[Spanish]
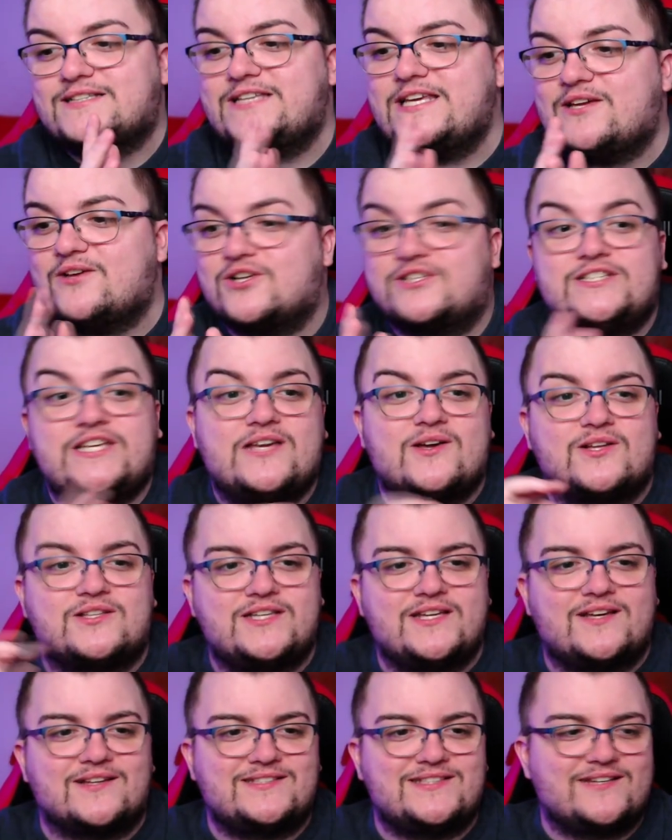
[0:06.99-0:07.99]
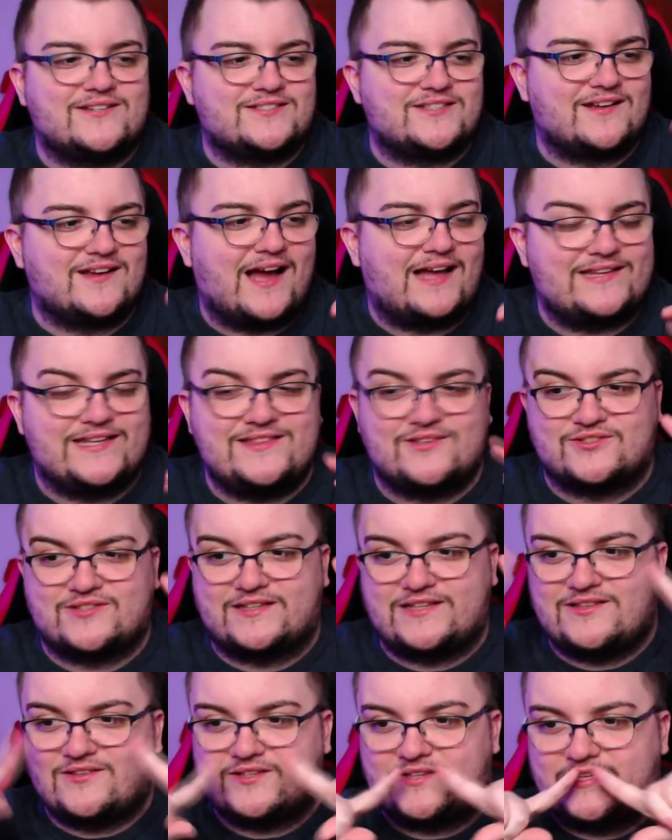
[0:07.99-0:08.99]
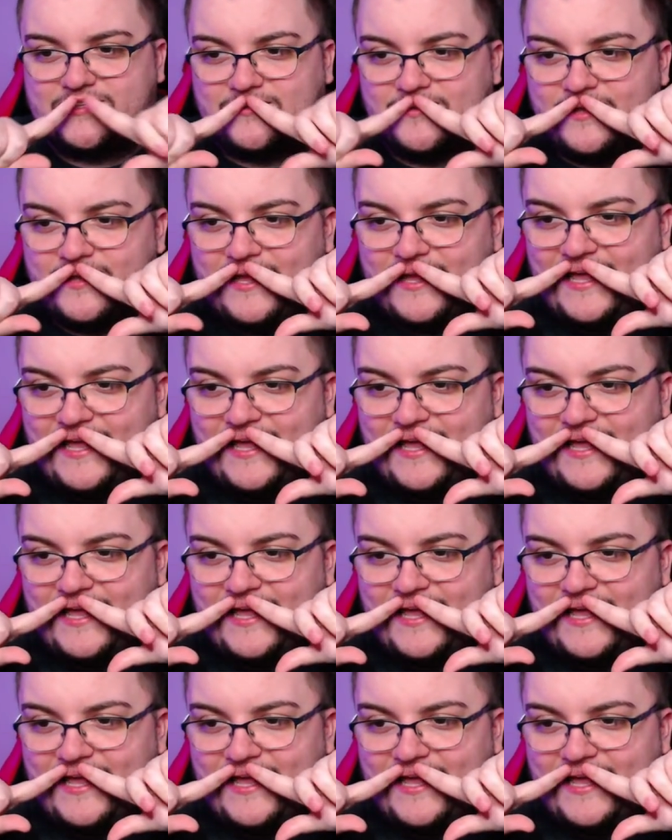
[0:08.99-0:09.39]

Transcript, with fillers: Chicos, chicos, chicos, chicos. Atentos, atentos, atentos.